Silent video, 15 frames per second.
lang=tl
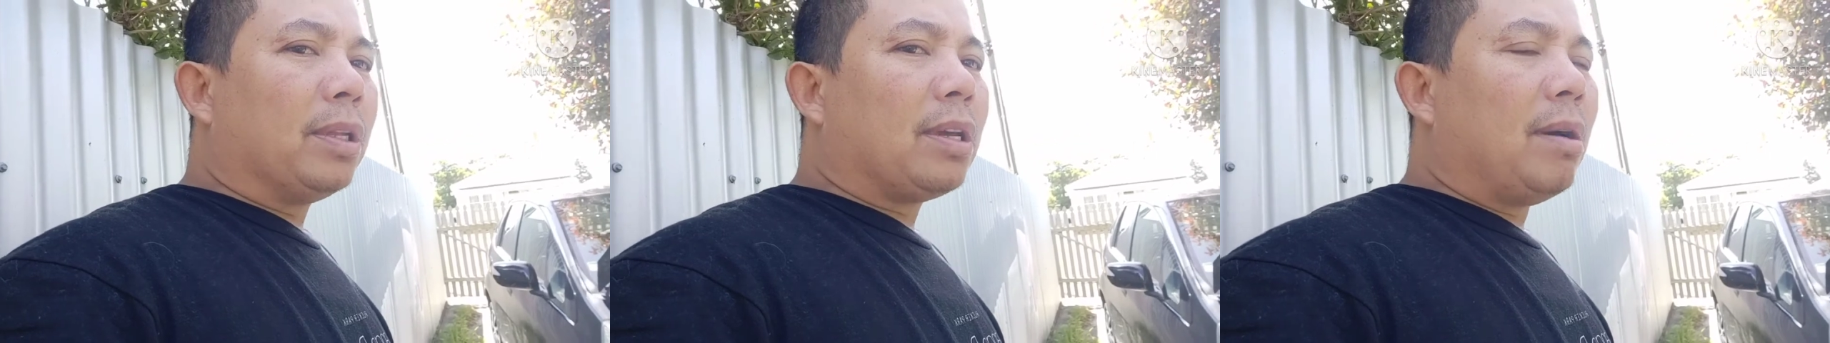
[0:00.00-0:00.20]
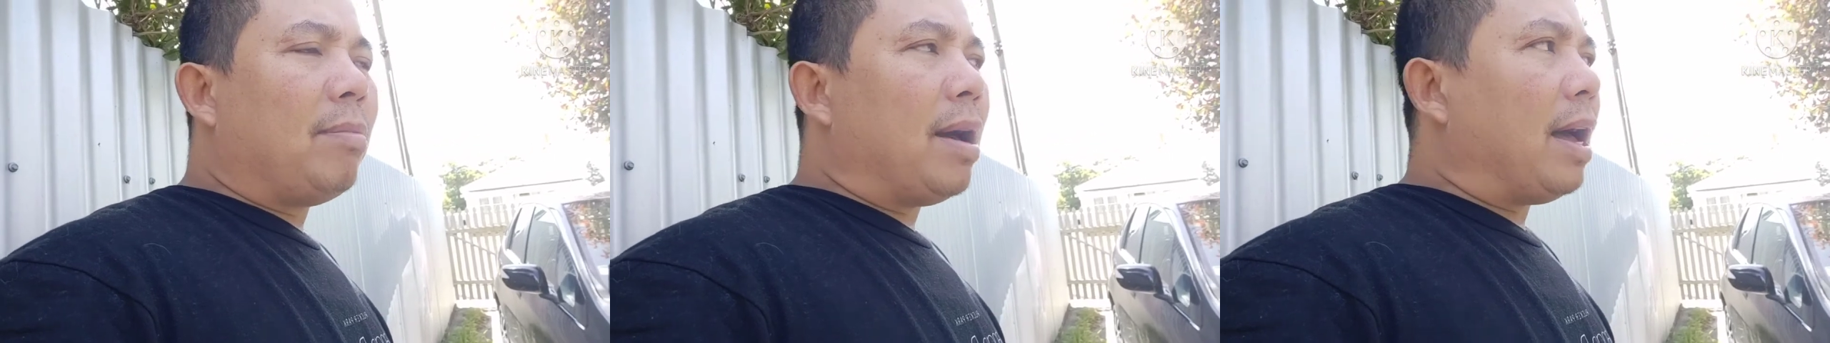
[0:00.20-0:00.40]

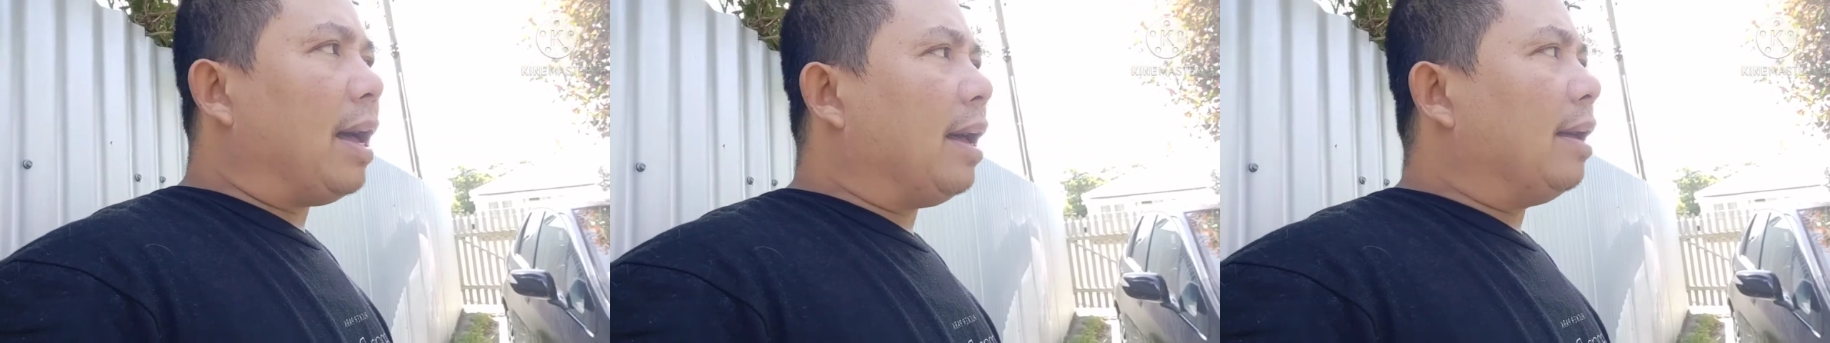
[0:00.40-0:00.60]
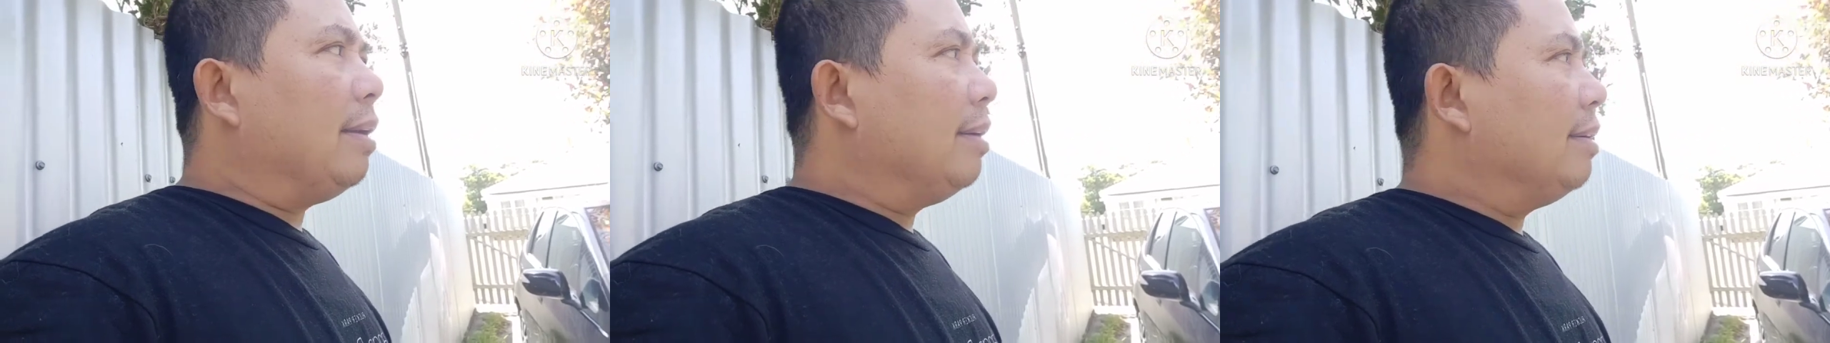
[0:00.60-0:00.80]
ka
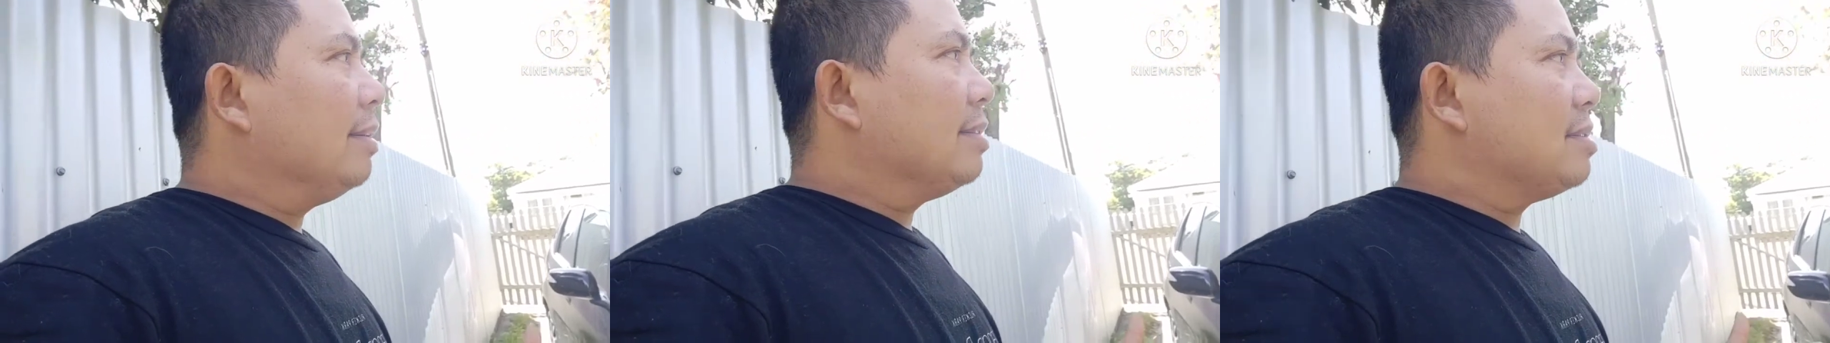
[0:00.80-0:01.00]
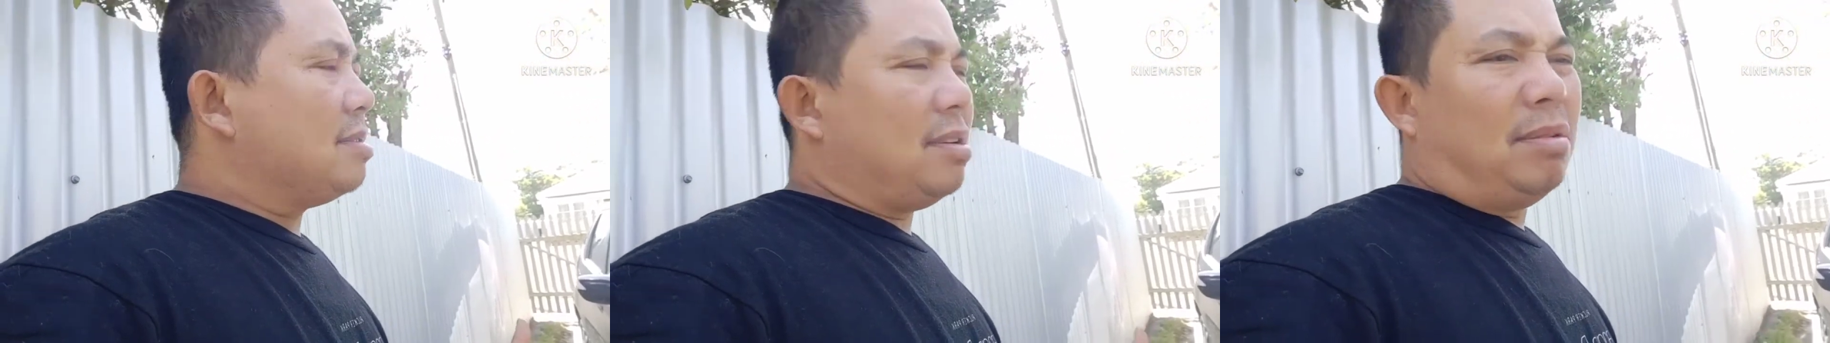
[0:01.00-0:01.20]
ba?
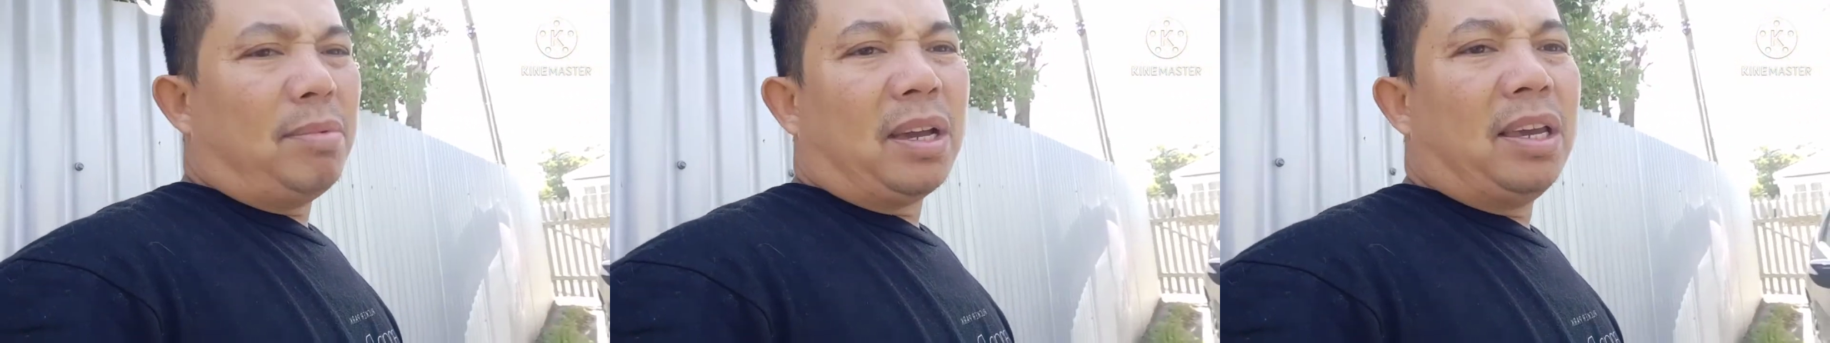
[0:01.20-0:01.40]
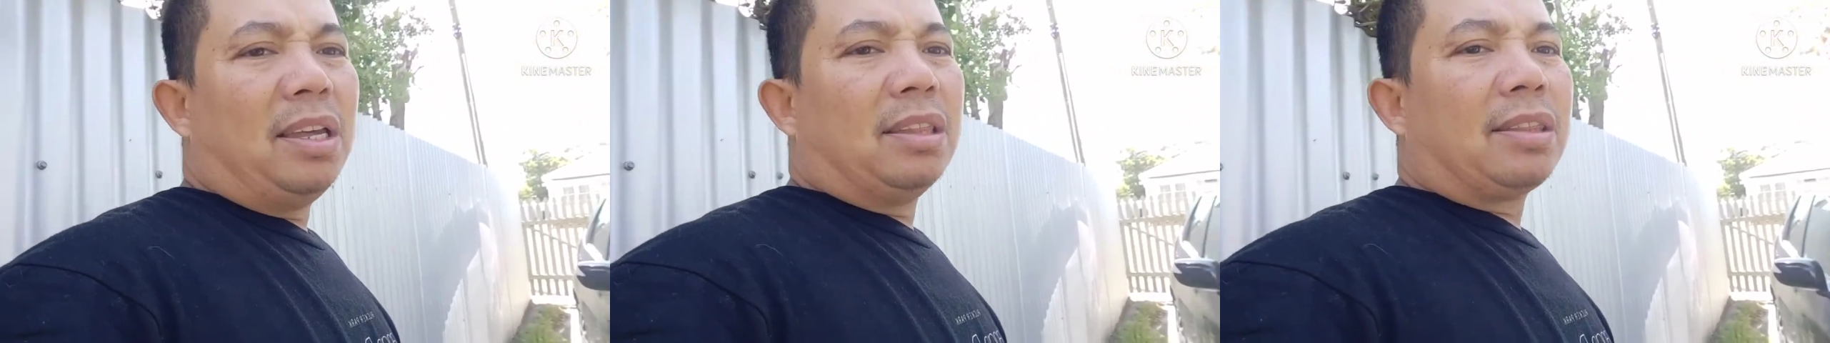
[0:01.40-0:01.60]
So,
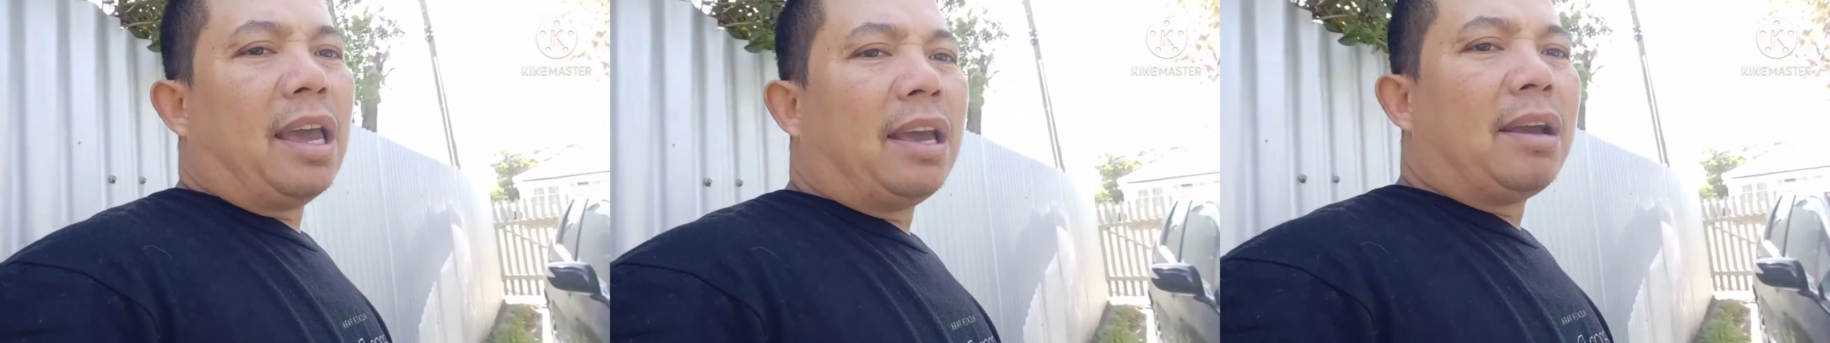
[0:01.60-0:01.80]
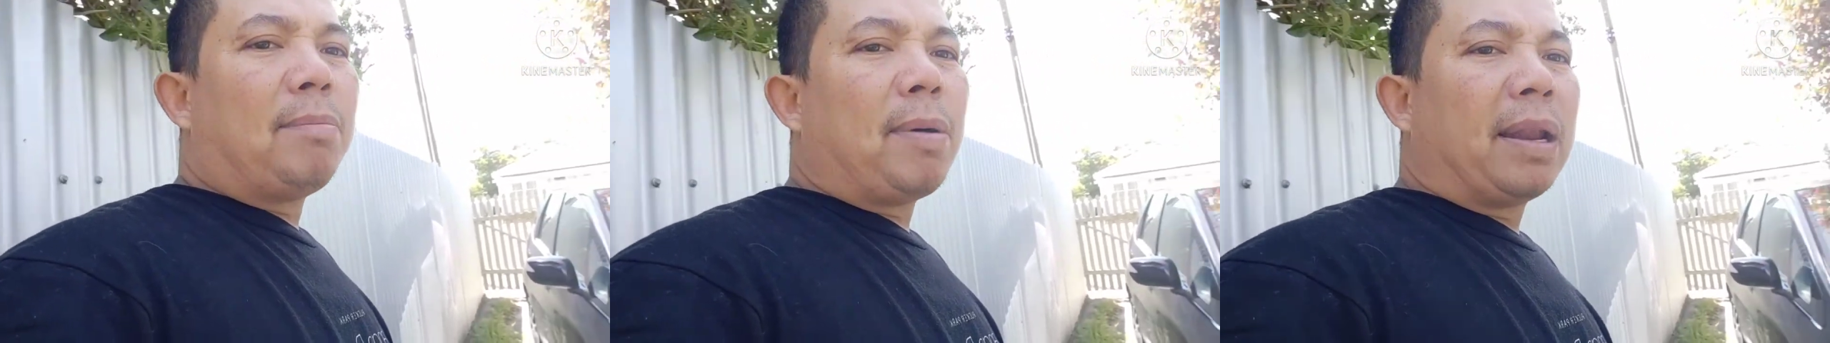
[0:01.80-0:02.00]

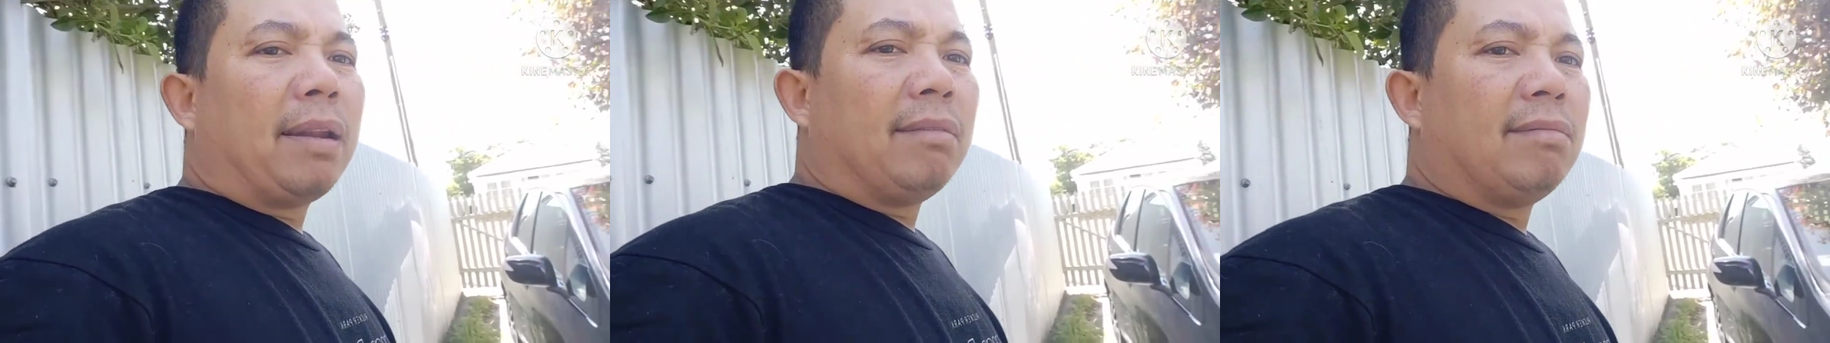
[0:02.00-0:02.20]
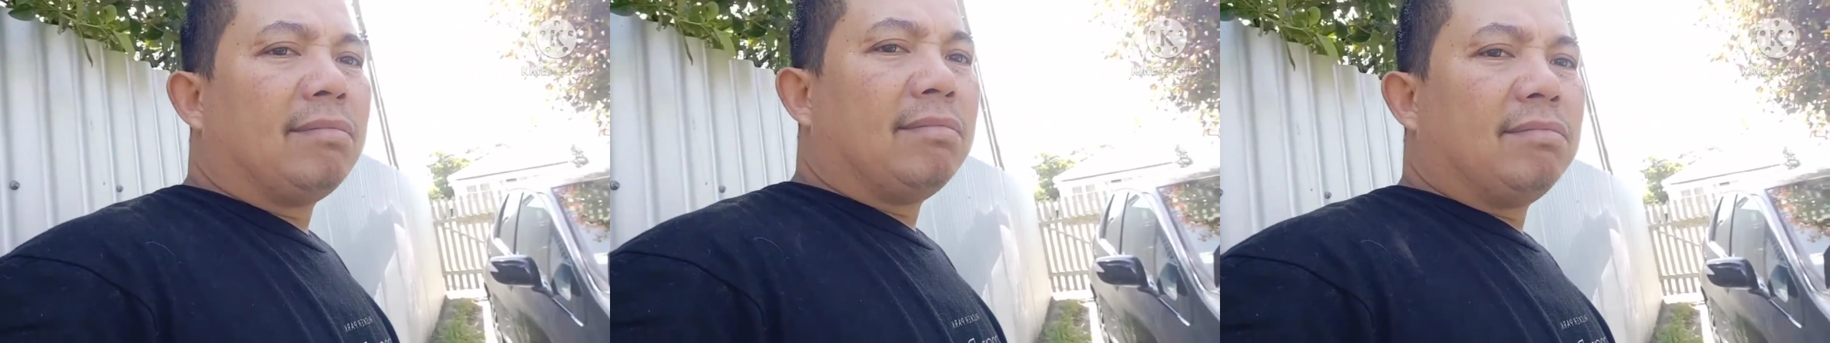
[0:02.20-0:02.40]
maghihintay ka pa ng